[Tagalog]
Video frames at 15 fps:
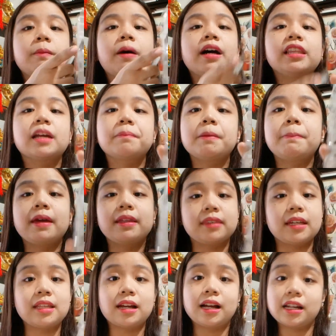ng mga
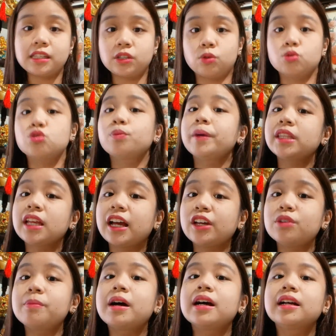nagbebenta ng ganito. So, pwede
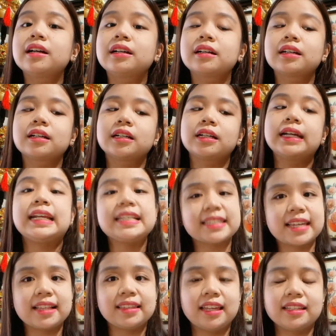kayo
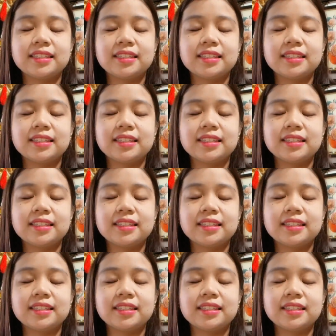mag-resell